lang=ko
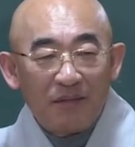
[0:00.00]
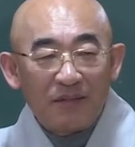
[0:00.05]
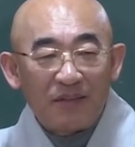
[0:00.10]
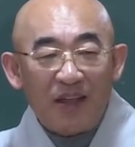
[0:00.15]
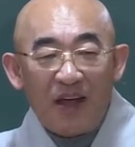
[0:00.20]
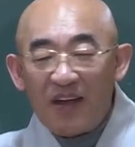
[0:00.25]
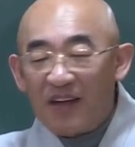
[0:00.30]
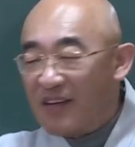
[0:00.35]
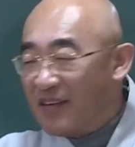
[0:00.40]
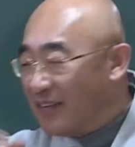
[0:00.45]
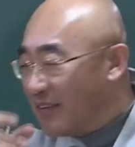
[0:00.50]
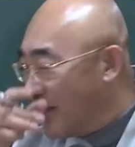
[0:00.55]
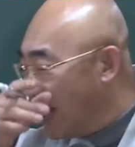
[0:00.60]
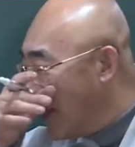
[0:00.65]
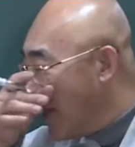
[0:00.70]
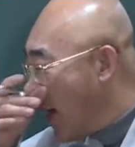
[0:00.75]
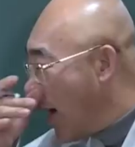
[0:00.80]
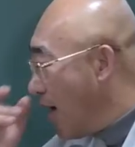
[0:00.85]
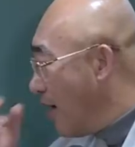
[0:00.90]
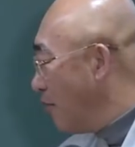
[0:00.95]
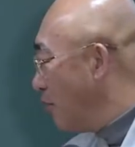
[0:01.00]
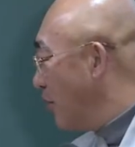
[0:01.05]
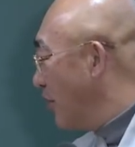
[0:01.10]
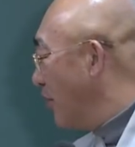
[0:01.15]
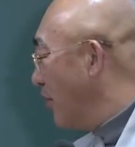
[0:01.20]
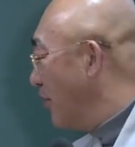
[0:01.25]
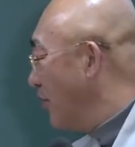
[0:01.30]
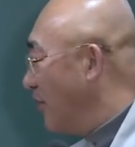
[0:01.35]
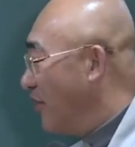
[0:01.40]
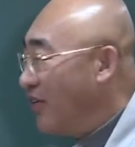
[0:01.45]
땅은 그냥
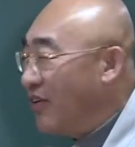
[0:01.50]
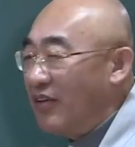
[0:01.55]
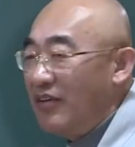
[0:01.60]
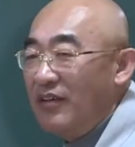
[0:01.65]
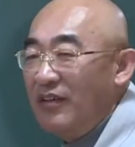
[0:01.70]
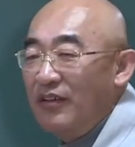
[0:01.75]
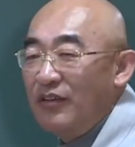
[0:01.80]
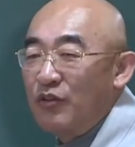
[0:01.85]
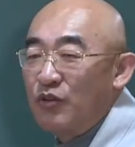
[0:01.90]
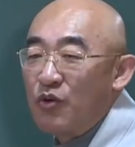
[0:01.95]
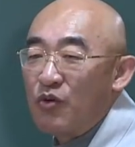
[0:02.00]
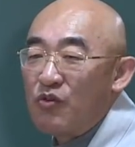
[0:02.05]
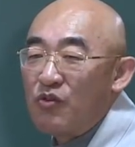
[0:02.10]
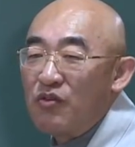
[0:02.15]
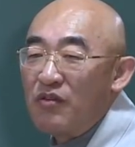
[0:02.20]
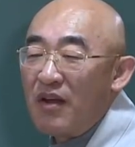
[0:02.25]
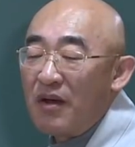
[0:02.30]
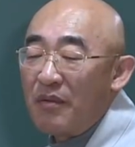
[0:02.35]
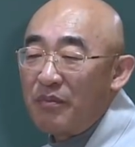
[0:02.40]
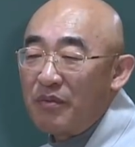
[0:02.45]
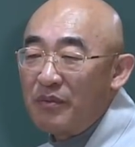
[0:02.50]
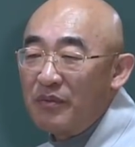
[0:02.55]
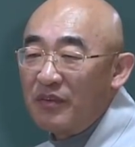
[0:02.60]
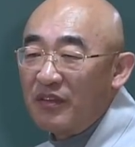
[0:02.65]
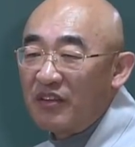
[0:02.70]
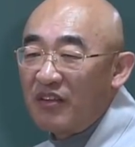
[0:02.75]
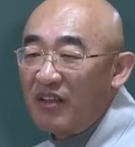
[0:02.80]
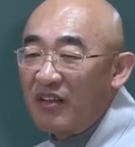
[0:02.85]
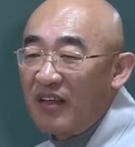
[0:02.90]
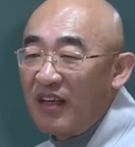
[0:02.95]
뭐예요? 좋고
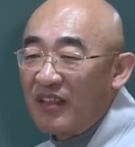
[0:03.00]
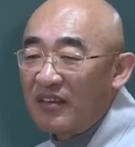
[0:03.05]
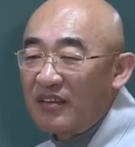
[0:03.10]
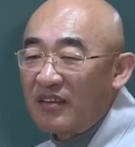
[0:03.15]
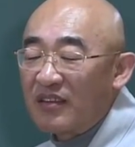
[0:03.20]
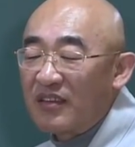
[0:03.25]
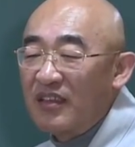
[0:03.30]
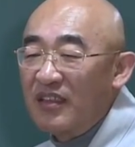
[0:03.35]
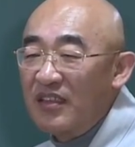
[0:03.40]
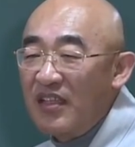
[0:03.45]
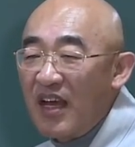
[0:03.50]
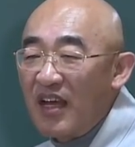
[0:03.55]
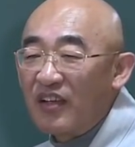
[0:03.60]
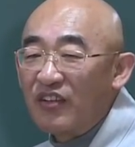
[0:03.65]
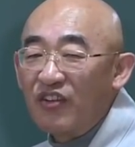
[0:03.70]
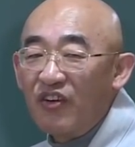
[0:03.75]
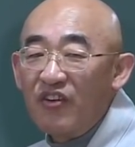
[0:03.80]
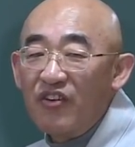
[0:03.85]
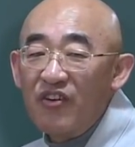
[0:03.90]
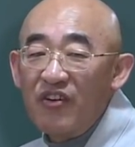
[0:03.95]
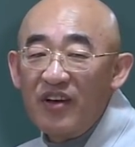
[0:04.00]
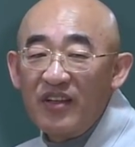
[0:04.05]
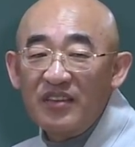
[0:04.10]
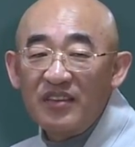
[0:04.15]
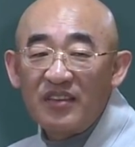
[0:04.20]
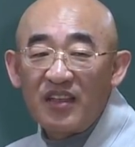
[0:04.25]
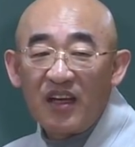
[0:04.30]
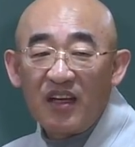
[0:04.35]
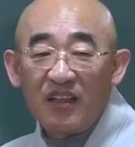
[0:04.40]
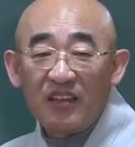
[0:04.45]
나쁨을 떠나서 그냥 여여한
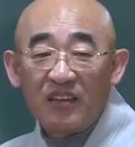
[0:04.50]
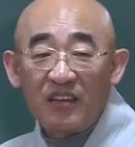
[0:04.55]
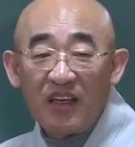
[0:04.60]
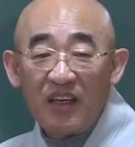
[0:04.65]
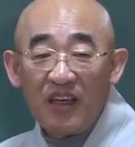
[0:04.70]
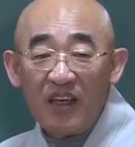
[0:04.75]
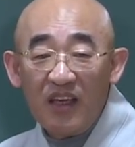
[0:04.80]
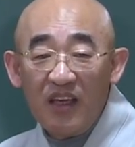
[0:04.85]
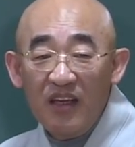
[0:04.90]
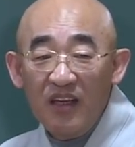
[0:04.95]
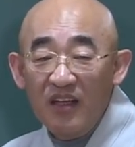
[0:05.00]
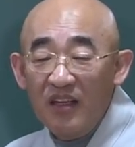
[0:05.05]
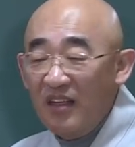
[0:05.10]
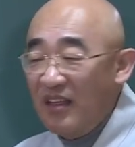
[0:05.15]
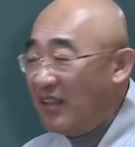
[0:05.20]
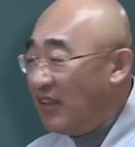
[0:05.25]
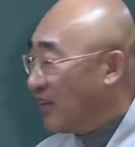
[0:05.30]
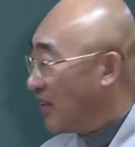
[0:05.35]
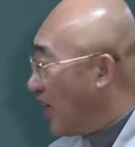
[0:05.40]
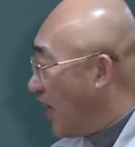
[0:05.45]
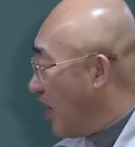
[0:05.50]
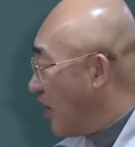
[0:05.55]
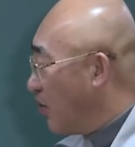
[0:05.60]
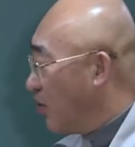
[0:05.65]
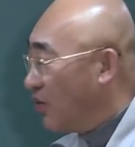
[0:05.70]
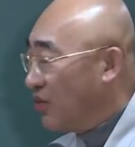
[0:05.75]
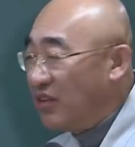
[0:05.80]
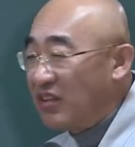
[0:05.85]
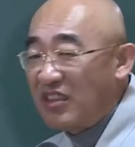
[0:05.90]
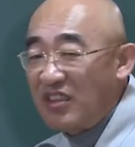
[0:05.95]
상태에
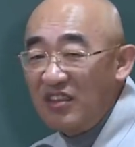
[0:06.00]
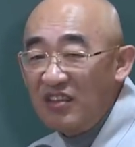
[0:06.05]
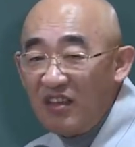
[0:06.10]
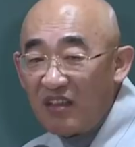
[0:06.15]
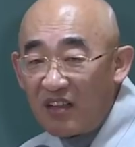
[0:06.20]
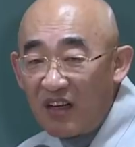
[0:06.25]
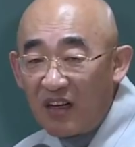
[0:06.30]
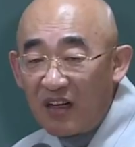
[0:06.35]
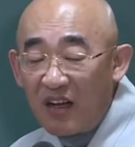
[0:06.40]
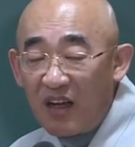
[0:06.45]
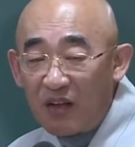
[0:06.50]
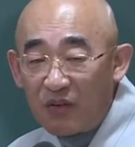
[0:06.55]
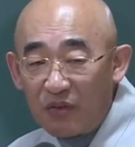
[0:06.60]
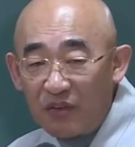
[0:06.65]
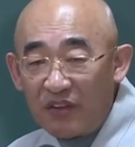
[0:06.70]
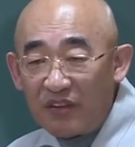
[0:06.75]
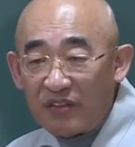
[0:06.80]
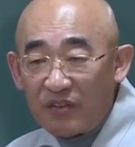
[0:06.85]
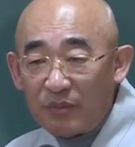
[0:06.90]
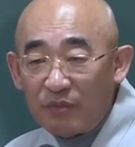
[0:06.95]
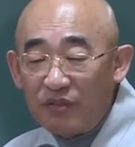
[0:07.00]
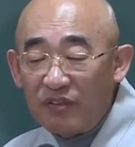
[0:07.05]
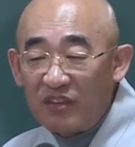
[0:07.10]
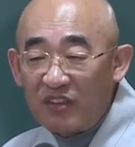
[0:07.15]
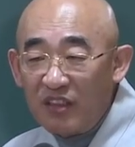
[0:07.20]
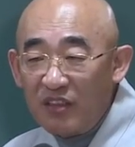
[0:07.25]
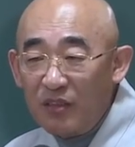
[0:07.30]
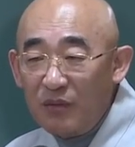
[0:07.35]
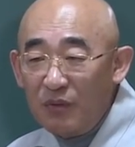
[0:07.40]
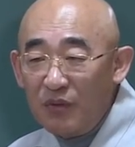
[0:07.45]
사고를 지녀라라고 해서
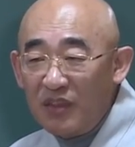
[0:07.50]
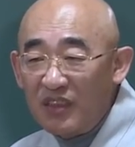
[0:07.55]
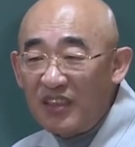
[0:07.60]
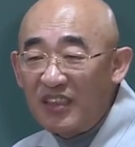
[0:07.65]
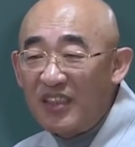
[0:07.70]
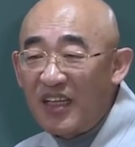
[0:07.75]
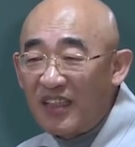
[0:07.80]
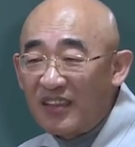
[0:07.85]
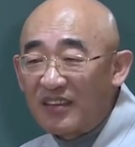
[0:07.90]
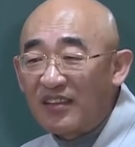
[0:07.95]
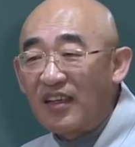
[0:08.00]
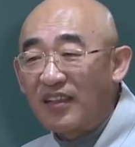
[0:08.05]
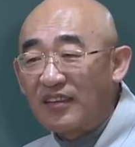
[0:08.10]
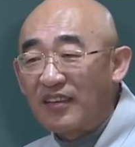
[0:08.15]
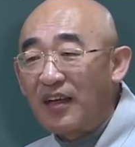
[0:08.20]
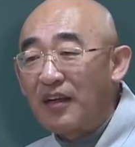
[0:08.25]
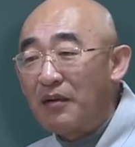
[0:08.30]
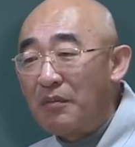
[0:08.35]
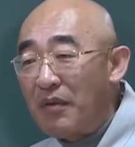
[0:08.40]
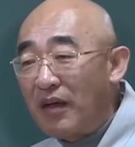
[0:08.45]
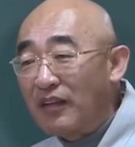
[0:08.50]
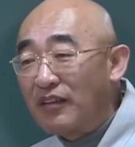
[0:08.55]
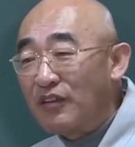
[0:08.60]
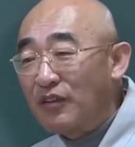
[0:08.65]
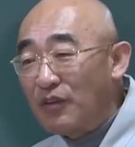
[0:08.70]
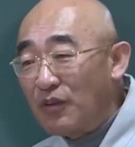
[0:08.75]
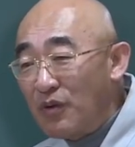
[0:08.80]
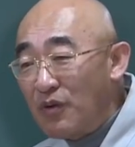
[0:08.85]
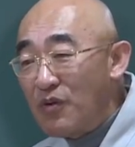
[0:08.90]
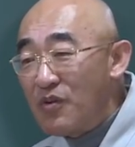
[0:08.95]
부처님이 지장사상을
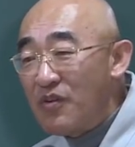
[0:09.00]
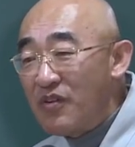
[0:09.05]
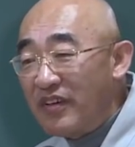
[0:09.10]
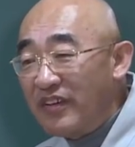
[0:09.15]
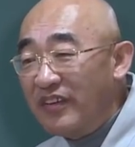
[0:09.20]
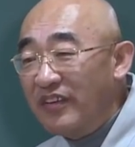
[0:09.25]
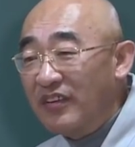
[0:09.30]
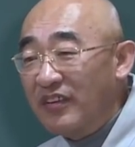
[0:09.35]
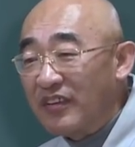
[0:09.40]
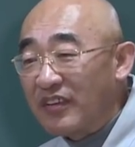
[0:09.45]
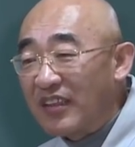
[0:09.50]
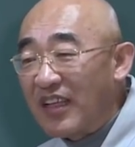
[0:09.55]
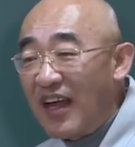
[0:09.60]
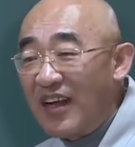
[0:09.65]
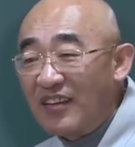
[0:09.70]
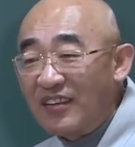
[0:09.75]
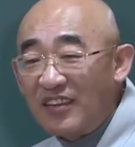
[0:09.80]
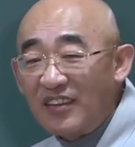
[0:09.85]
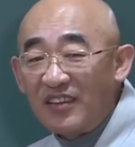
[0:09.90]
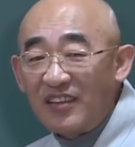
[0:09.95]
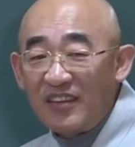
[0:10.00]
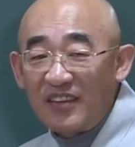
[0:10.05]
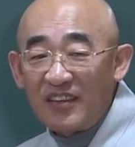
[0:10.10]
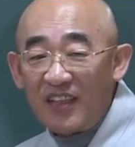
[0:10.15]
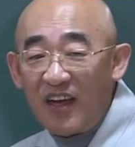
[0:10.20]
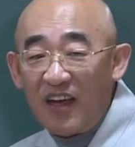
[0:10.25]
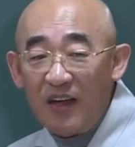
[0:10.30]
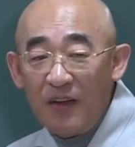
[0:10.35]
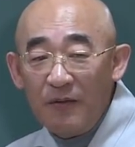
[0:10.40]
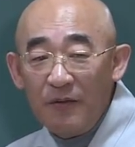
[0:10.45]
만들어 놓은 거예요.
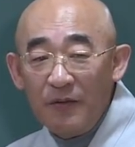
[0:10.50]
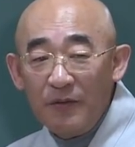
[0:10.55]
땅짓자.